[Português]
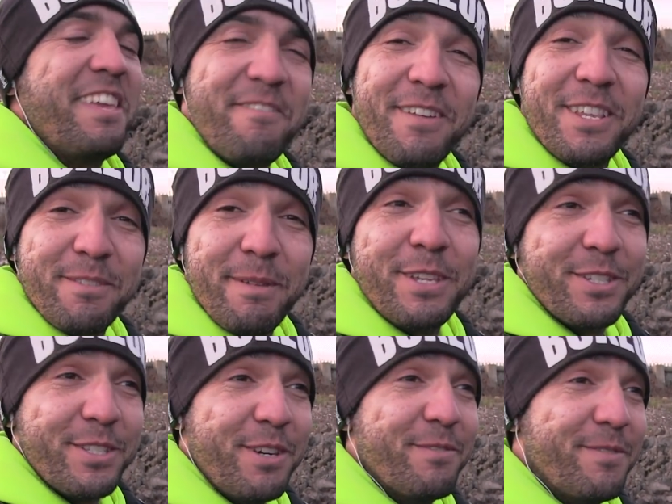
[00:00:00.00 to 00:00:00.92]

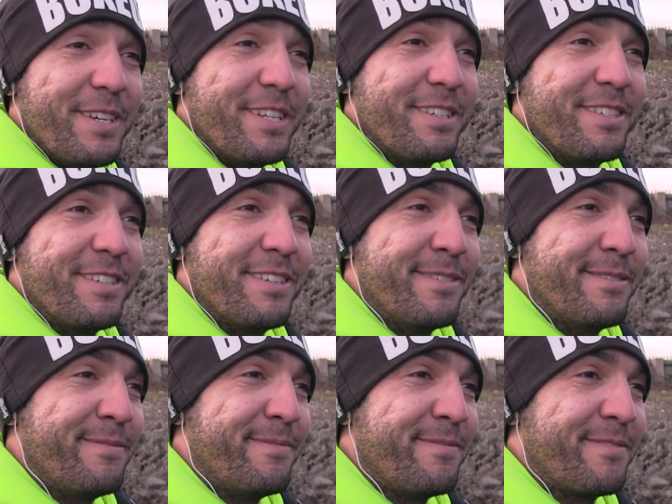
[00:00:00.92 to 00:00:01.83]
Infelizmente não veio.
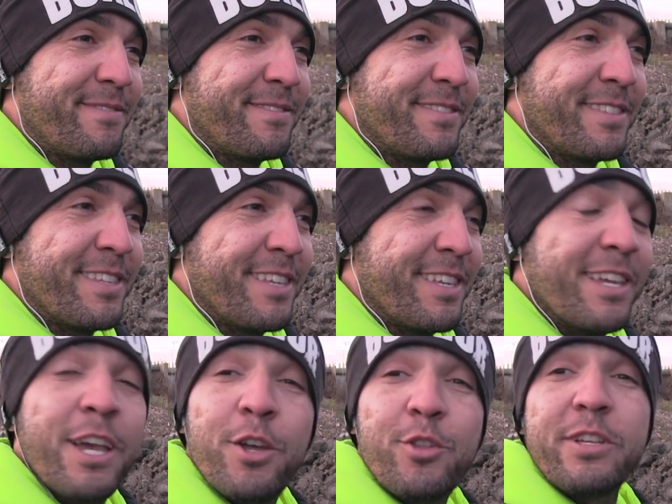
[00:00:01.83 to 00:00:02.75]

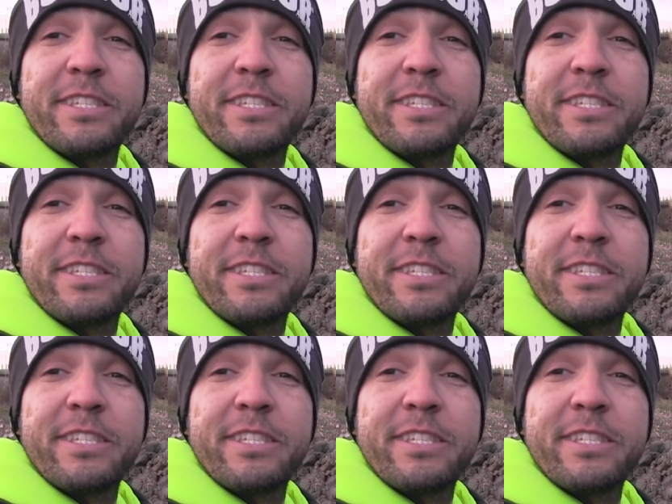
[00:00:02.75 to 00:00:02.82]
Eu tô